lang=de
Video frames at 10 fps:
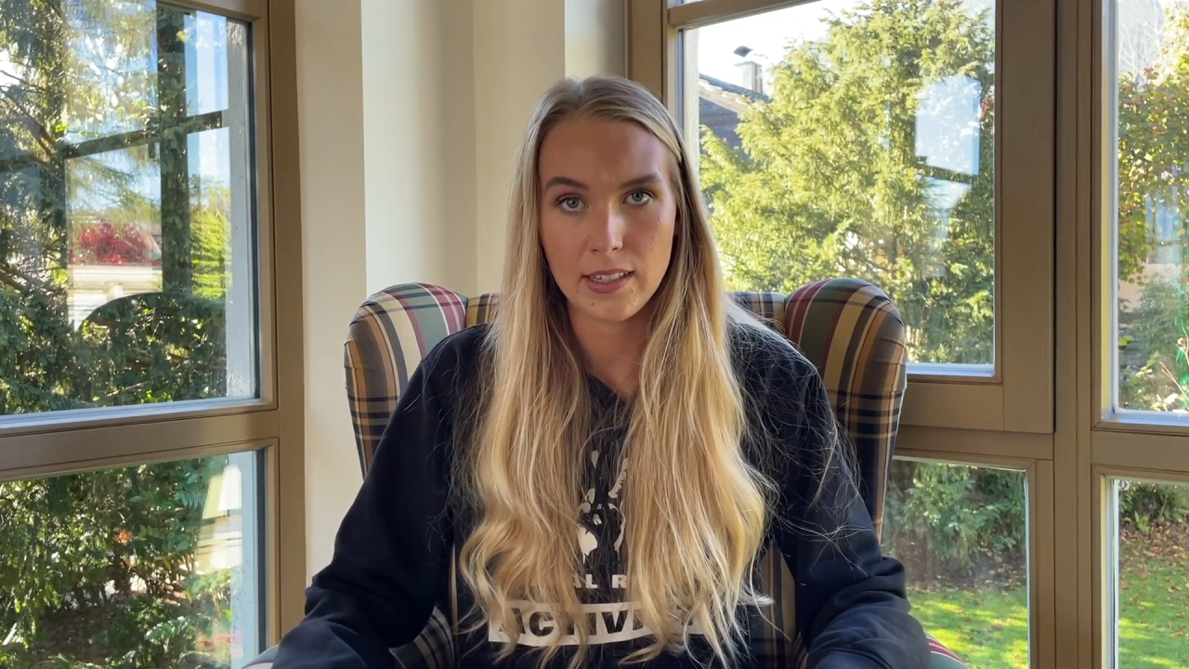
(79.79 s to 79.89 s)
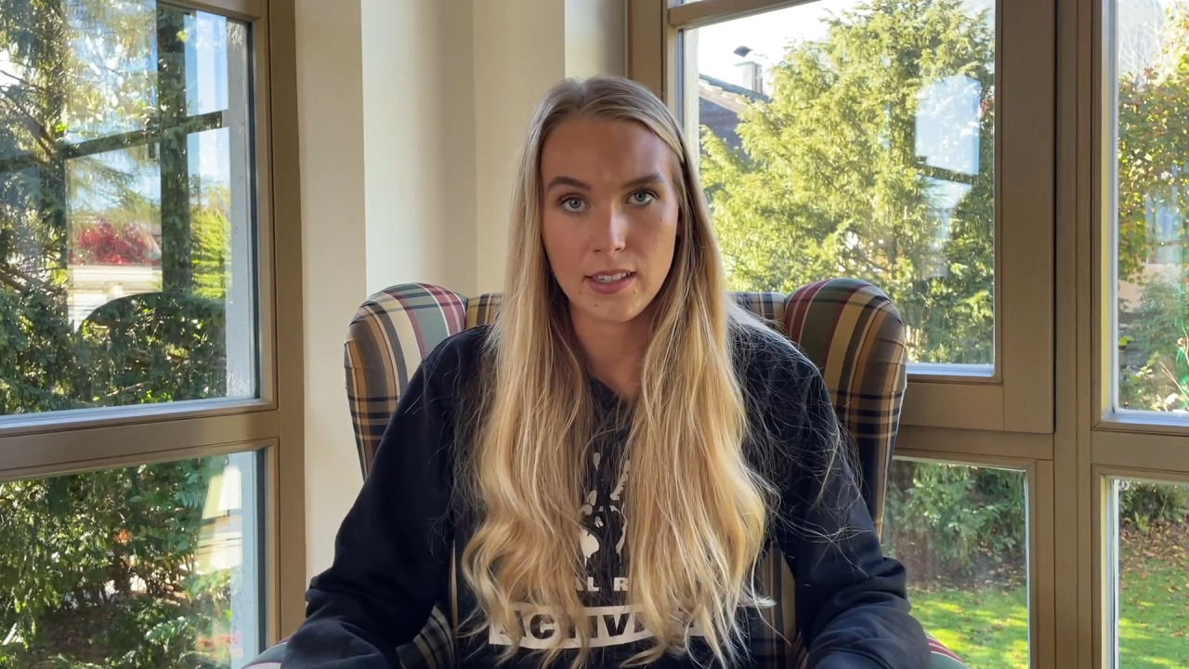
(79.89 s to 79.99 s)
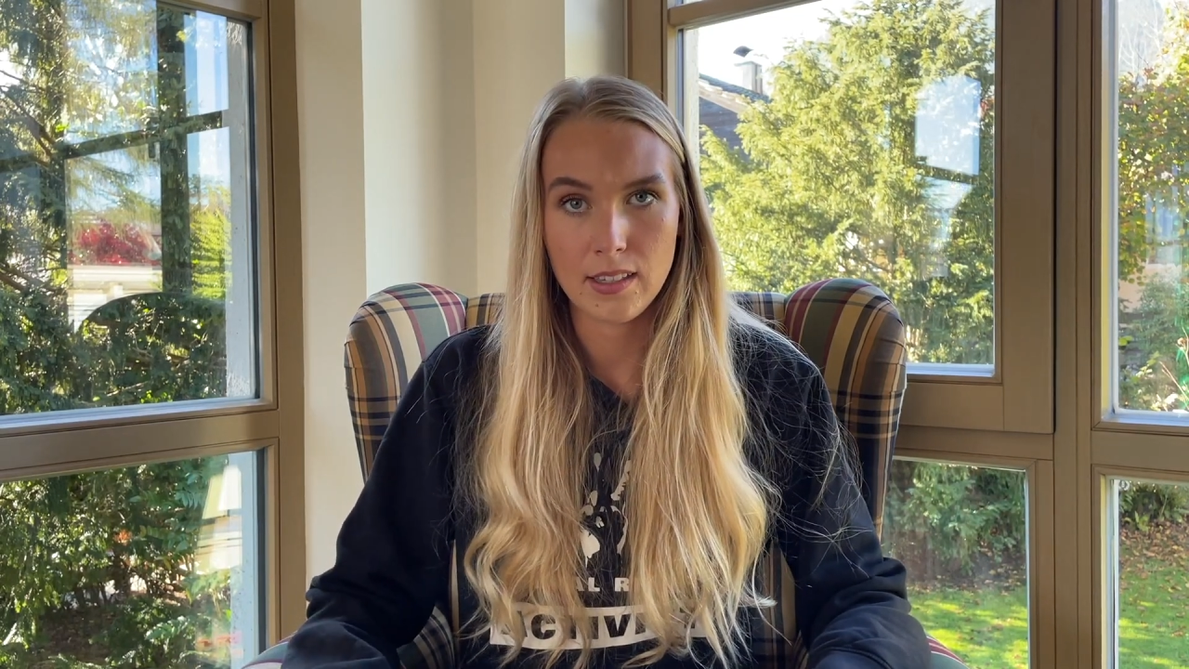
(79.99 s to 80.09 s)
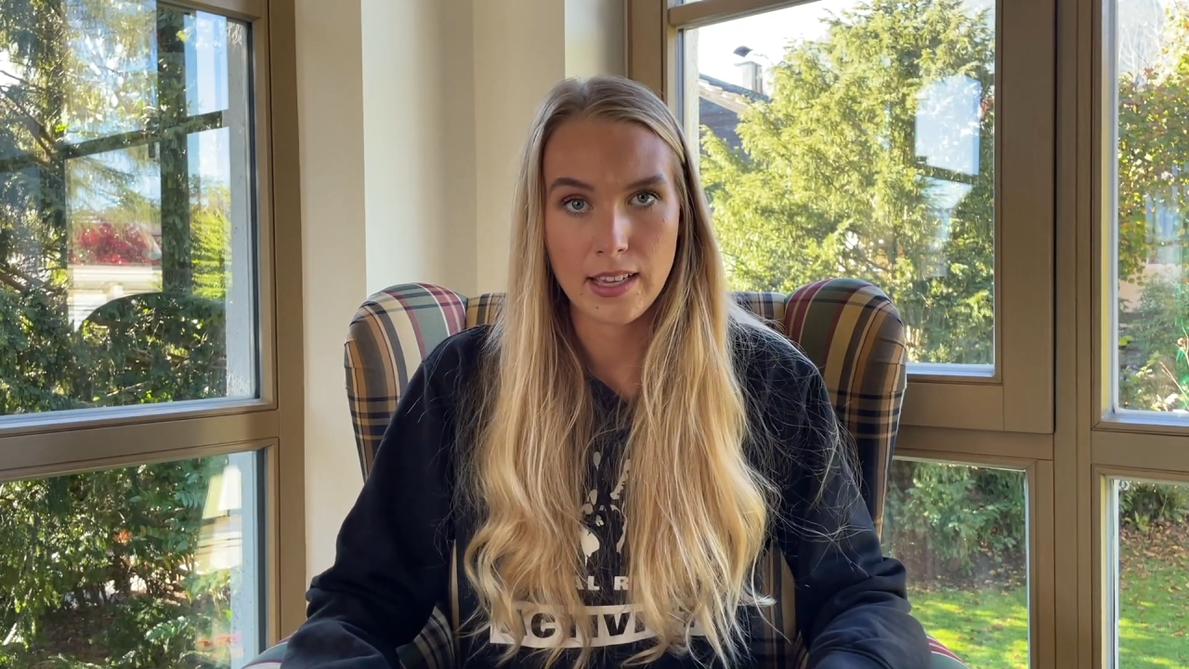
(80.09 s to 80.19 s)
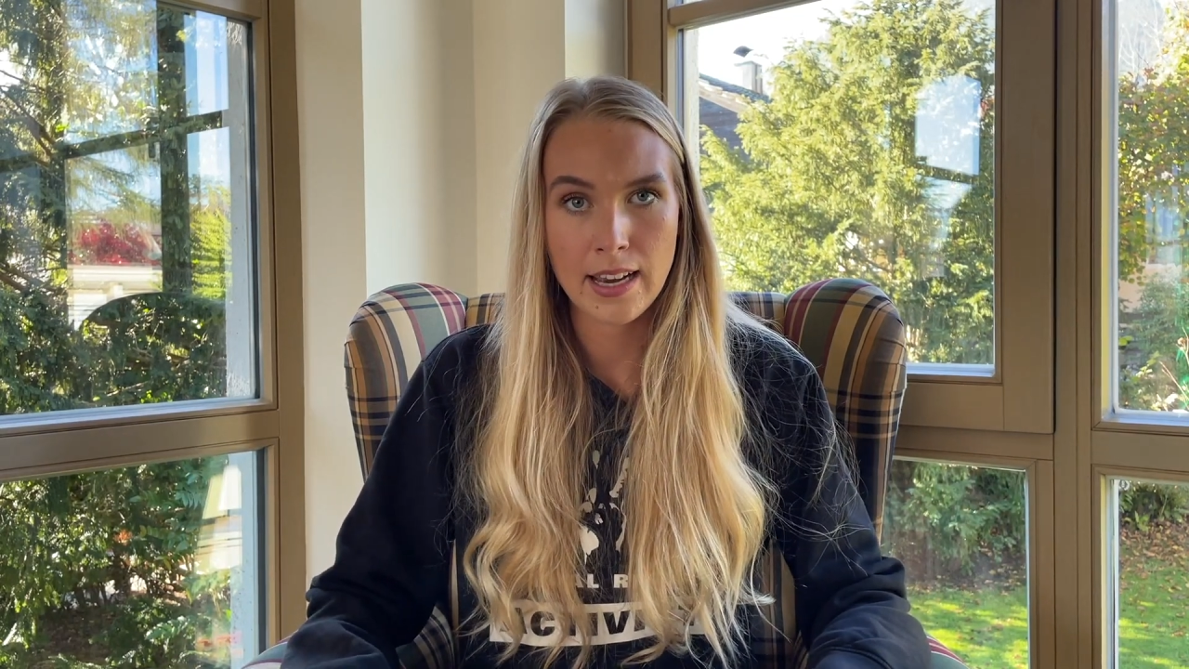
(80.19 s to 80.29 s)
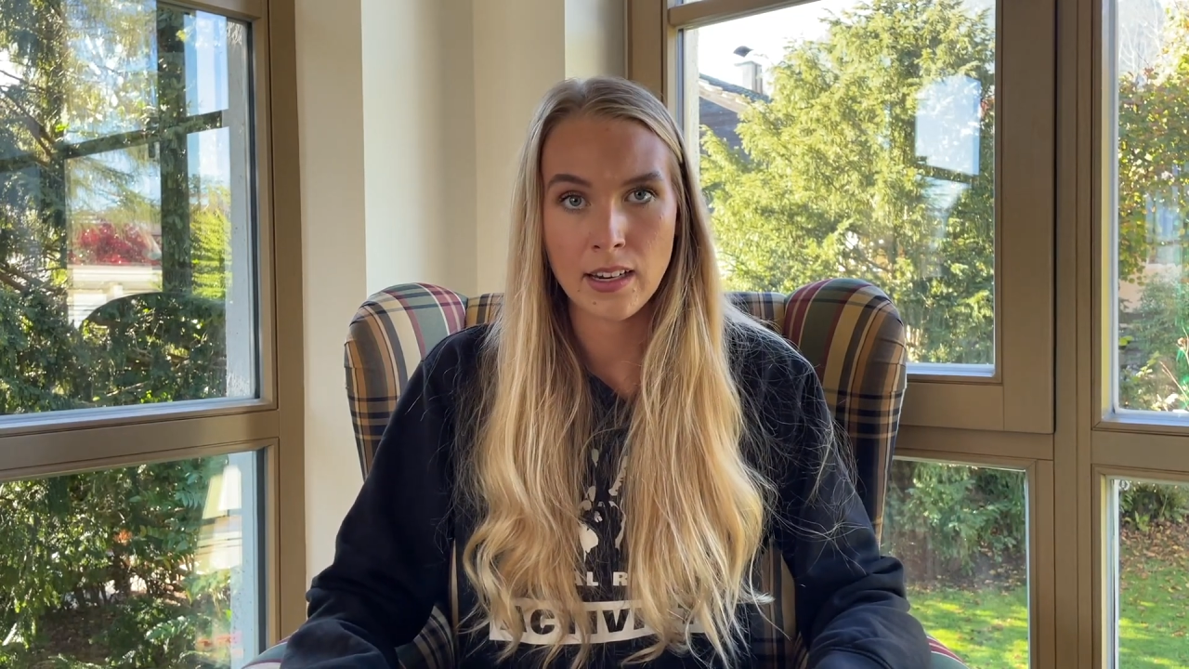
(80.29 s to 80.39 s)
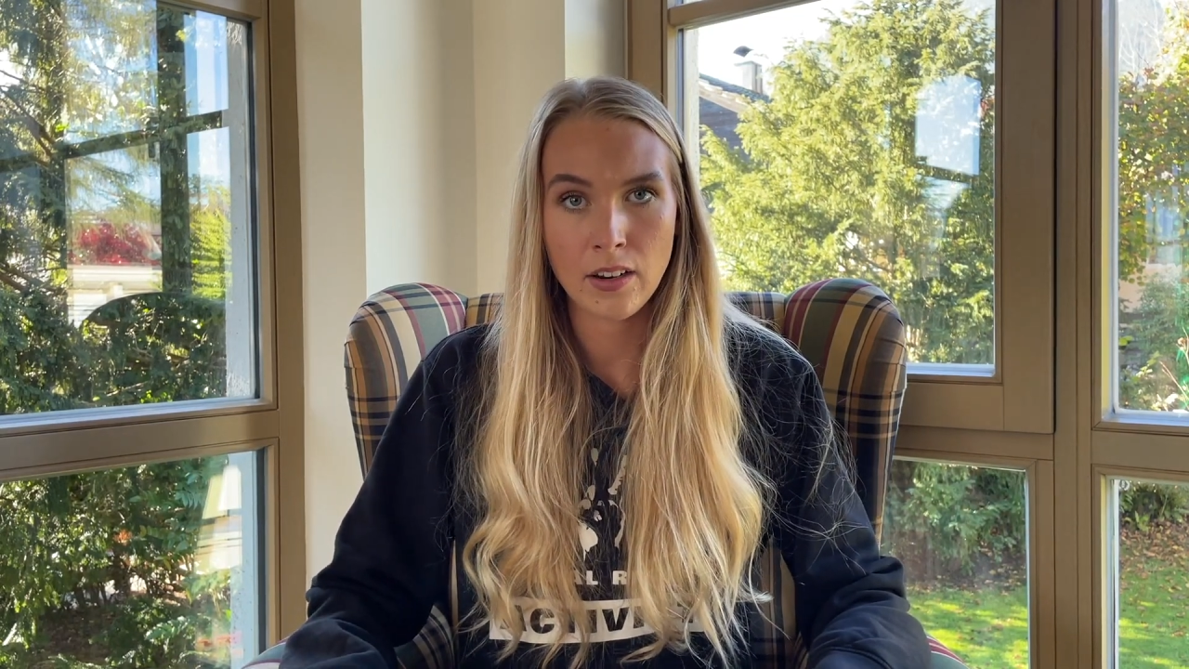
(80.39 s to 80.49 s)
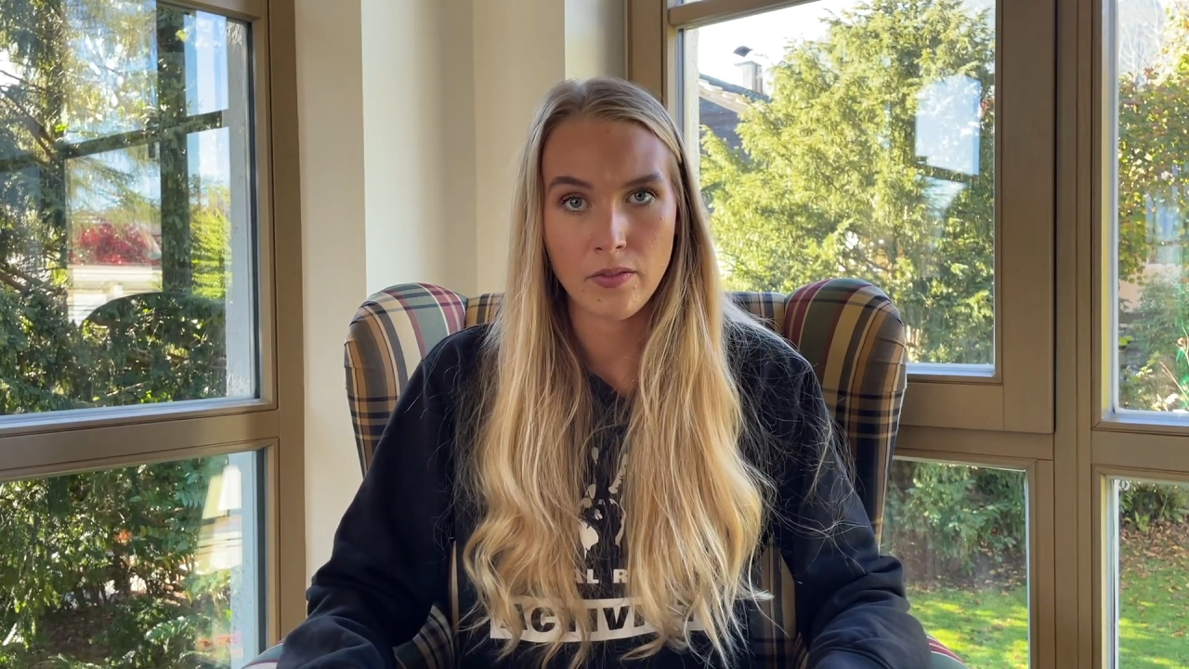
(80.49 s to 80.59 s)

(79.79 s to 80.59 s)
das nicht ändern,